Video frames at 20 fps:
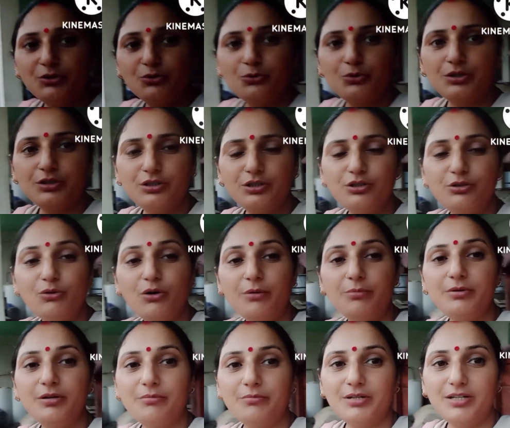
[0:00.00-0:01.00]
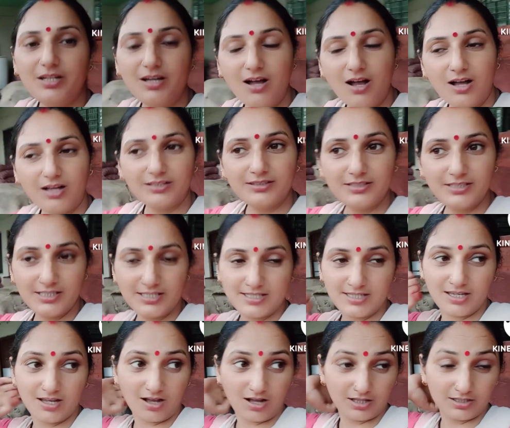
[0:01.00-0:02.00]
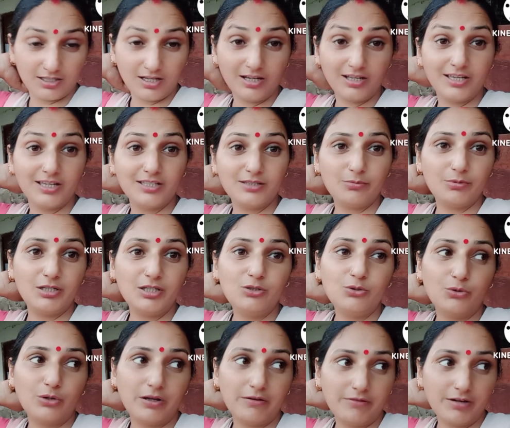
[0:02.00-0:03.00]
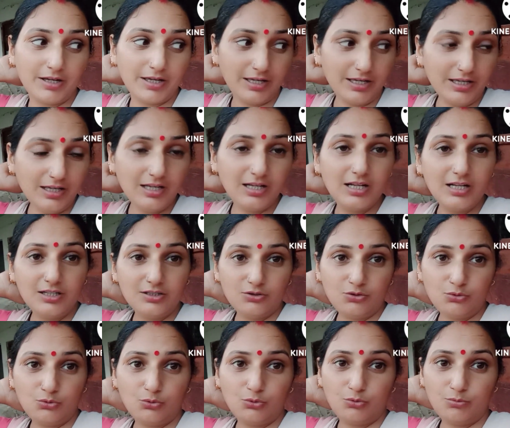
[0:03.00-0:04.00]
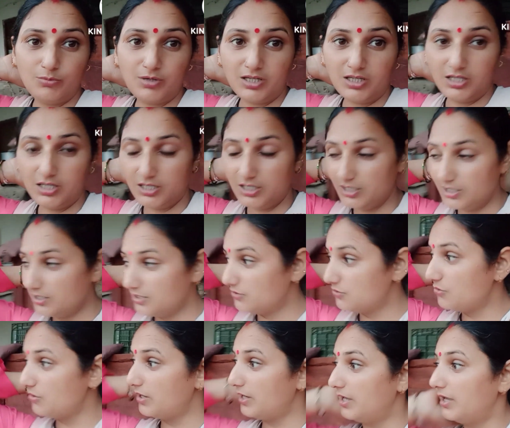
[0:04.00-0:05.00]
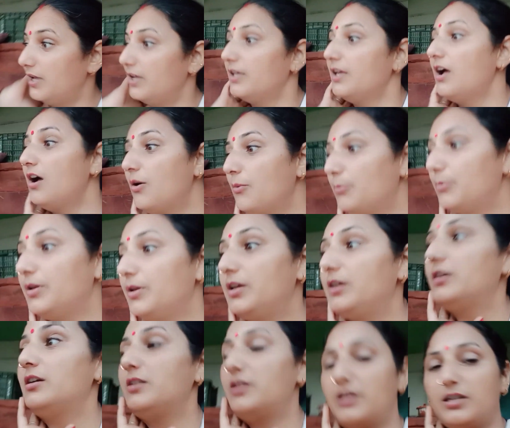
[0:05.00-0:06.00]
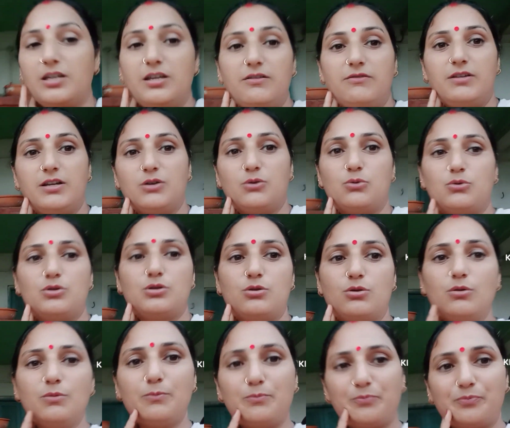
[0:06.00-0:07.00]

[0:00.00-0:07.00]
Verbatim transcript: तोड़ी थी तो अभी हमने ना आधे से आधा खेत भी नहीं तोड़ा हुआ है तो मक्की जो है यहाँ पर रखी हुई है कुछ तो